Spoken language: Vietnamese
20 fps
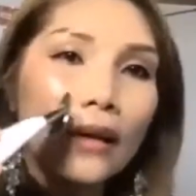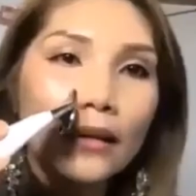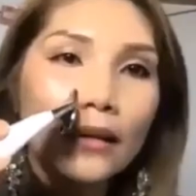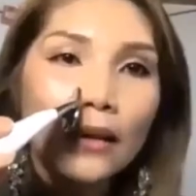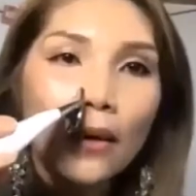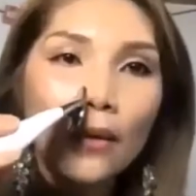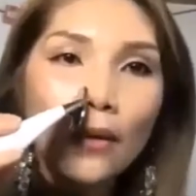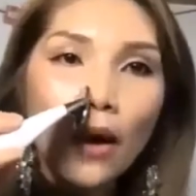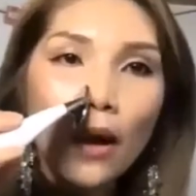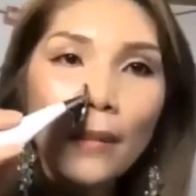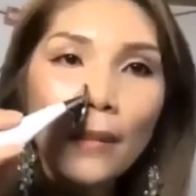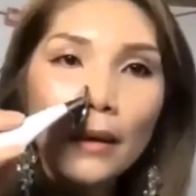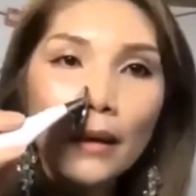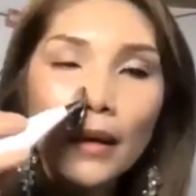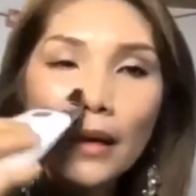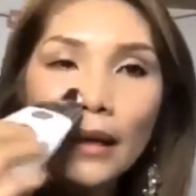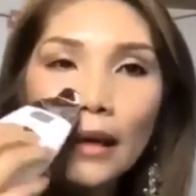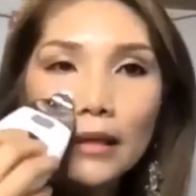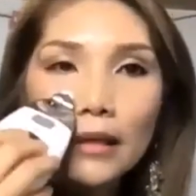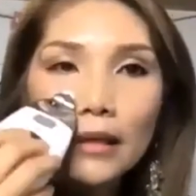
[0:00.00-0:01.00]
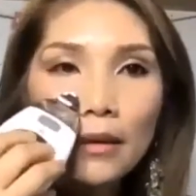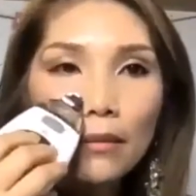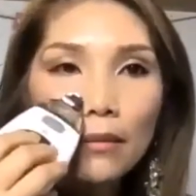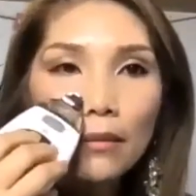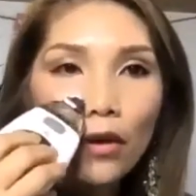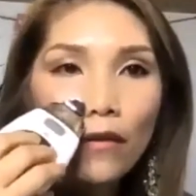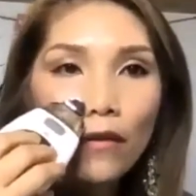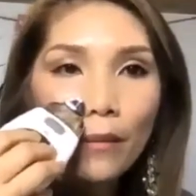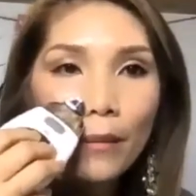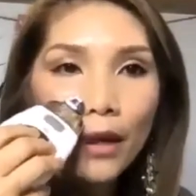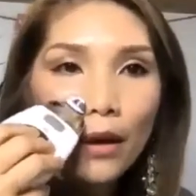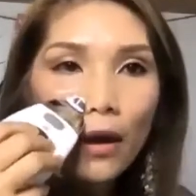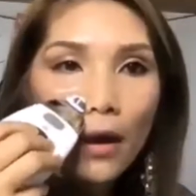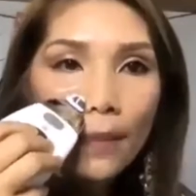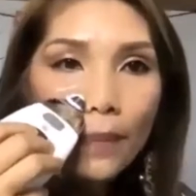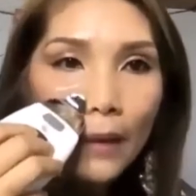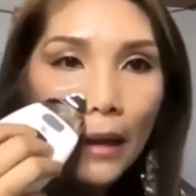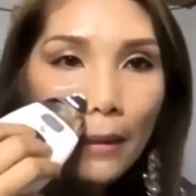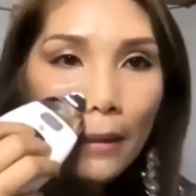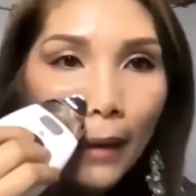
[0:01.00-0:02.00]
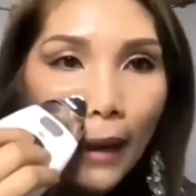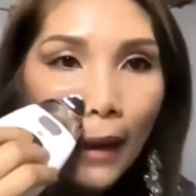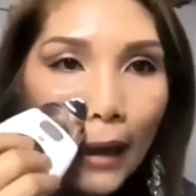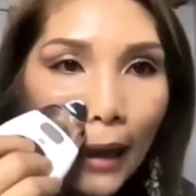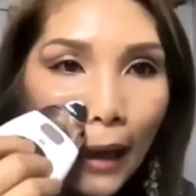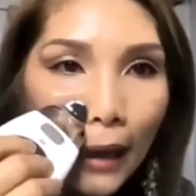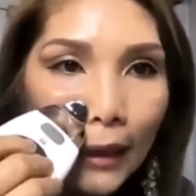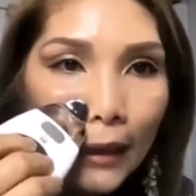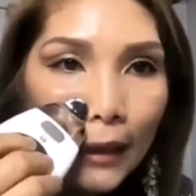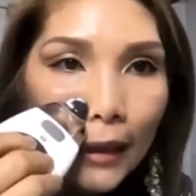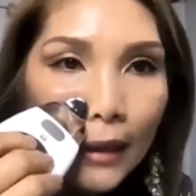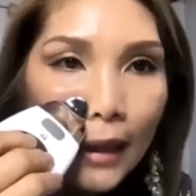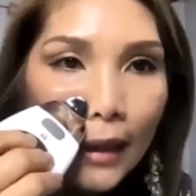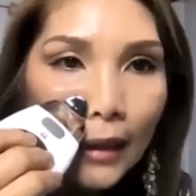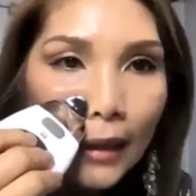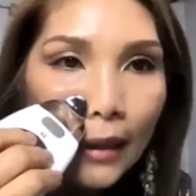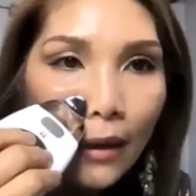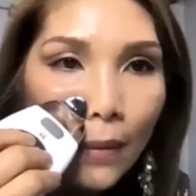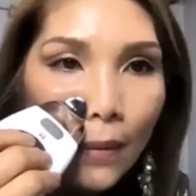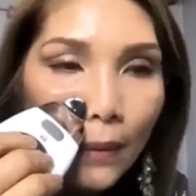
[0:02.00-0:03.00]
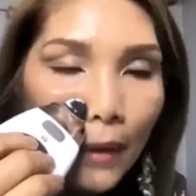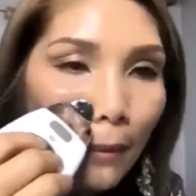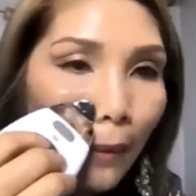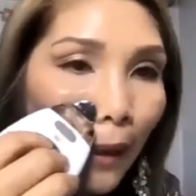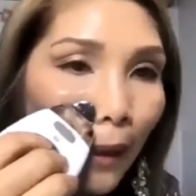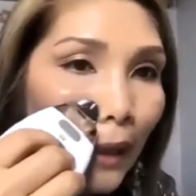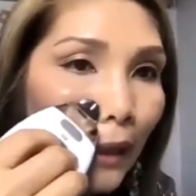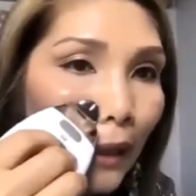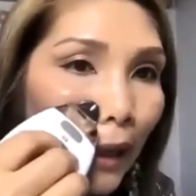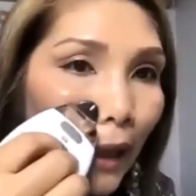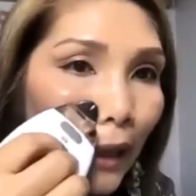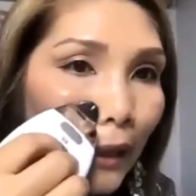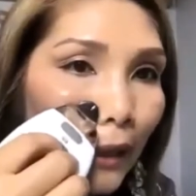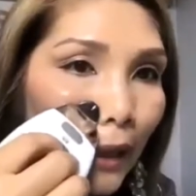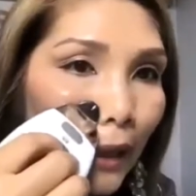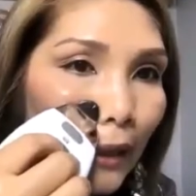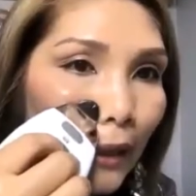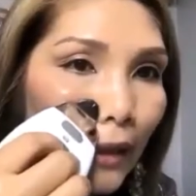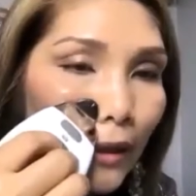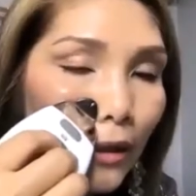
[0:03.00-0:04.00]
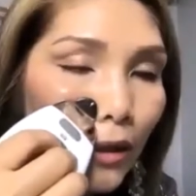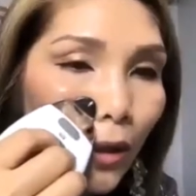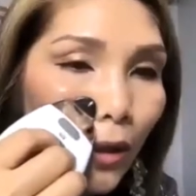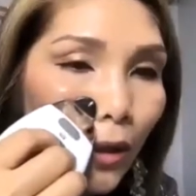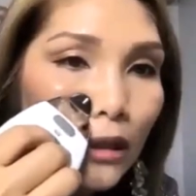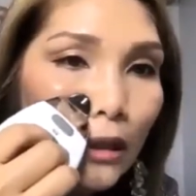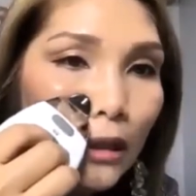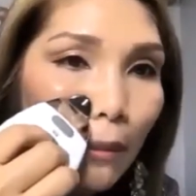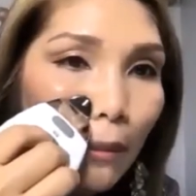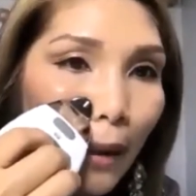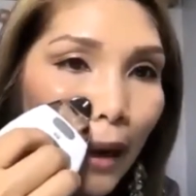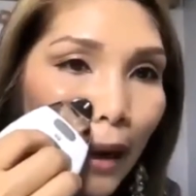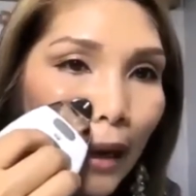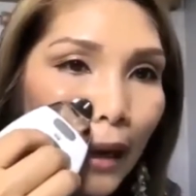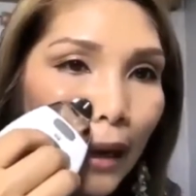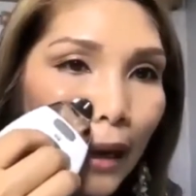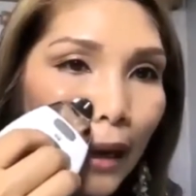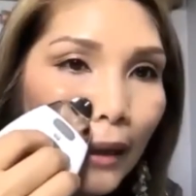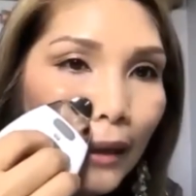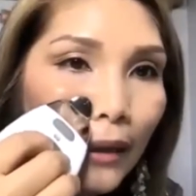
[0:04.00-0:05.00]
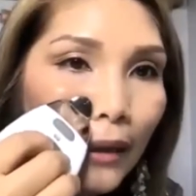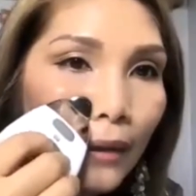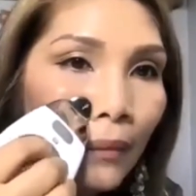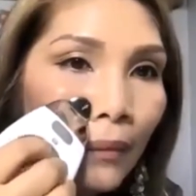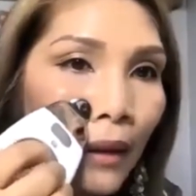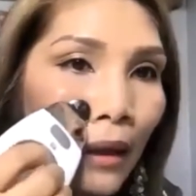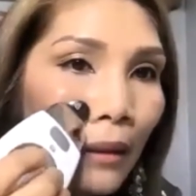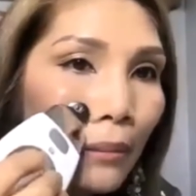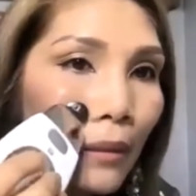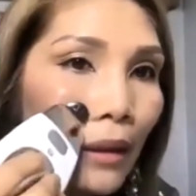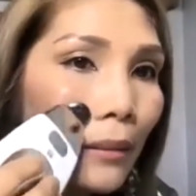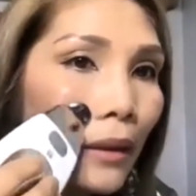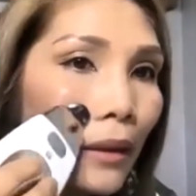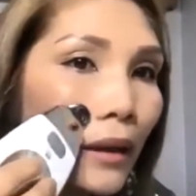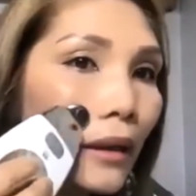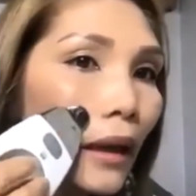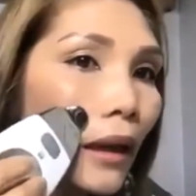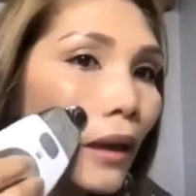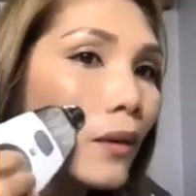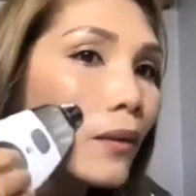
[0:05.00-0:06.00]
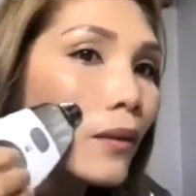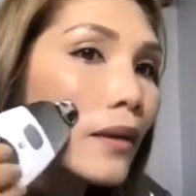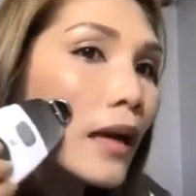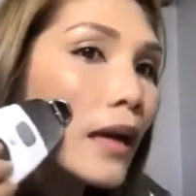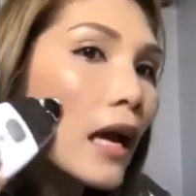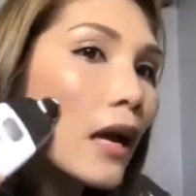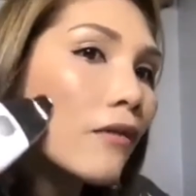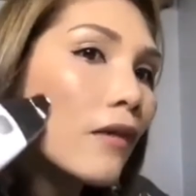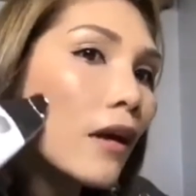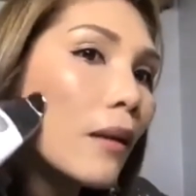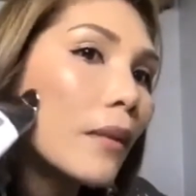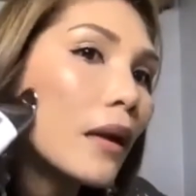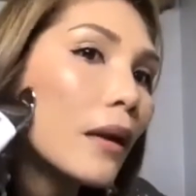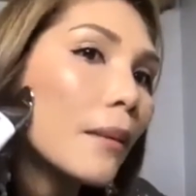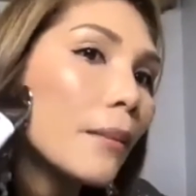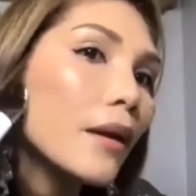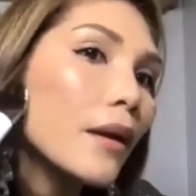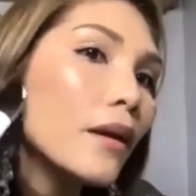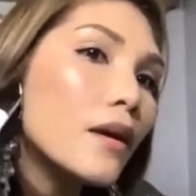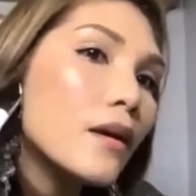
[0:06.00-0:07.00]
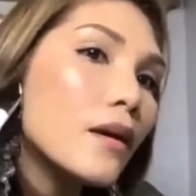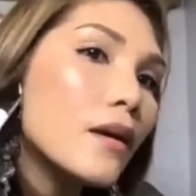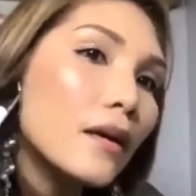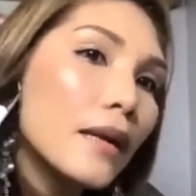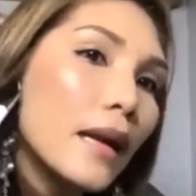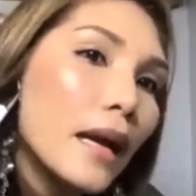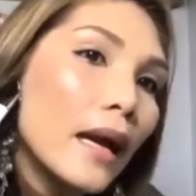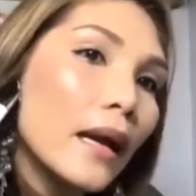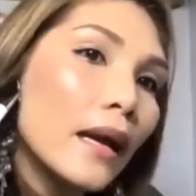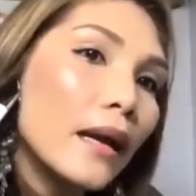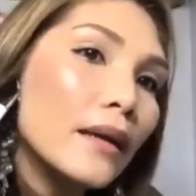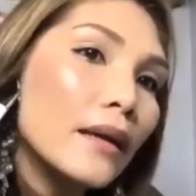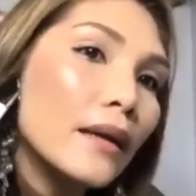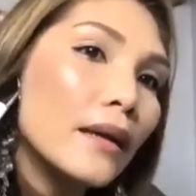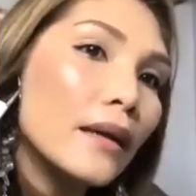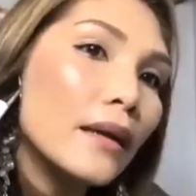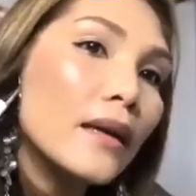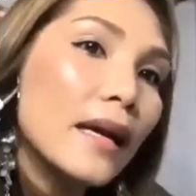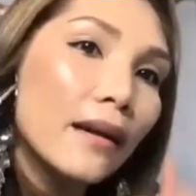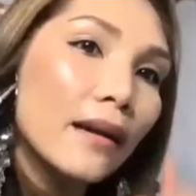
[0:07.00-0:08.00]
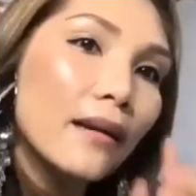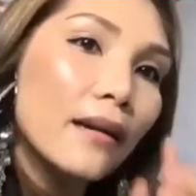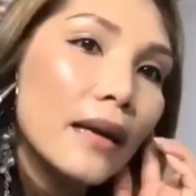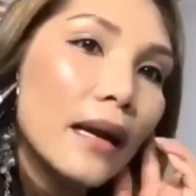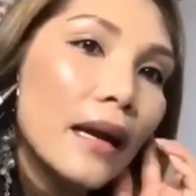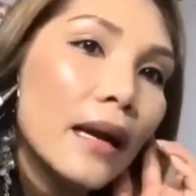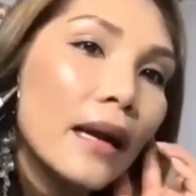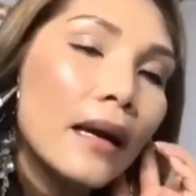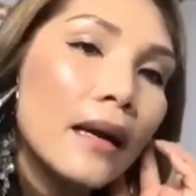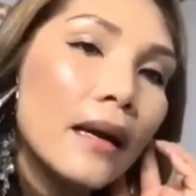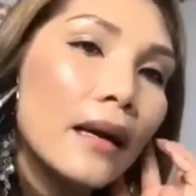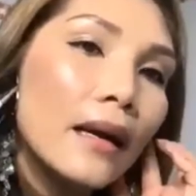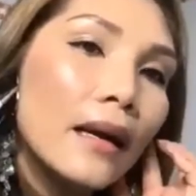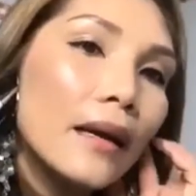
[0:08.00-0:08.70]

sau đó mình đi cái sóng mũi và mình úp cái máy lại ngay đây này úp cái máy lại ngay cái chỗ smile line đó mình mới kéo ra và mình mới đưa nó ra đưa ngang nó ra